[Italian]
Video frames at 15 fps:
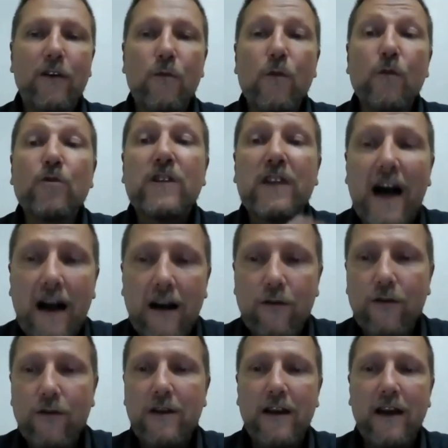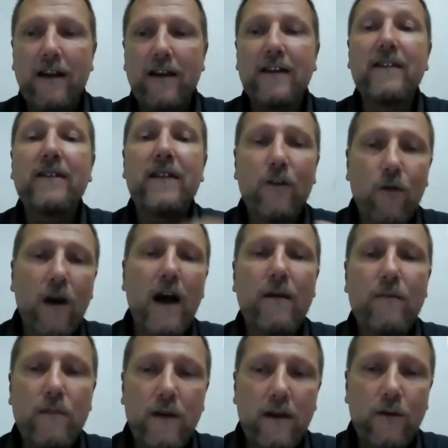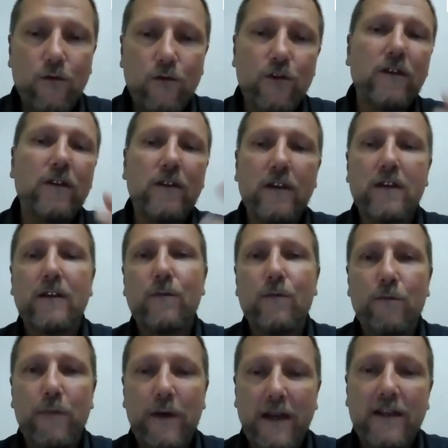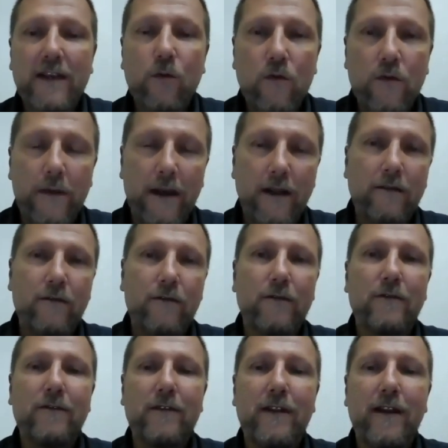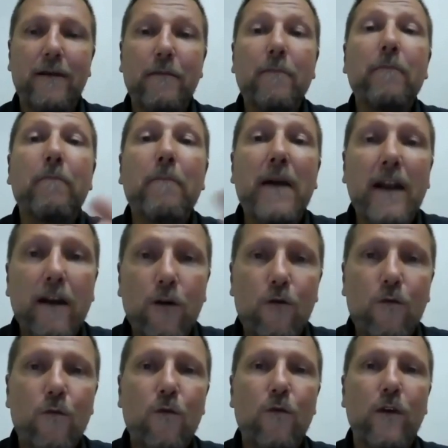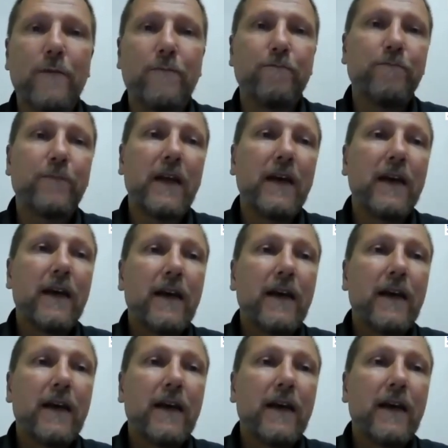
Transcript: eh, come ostacoli all'inderogabile e urgentissimo perseguimento del bene comune.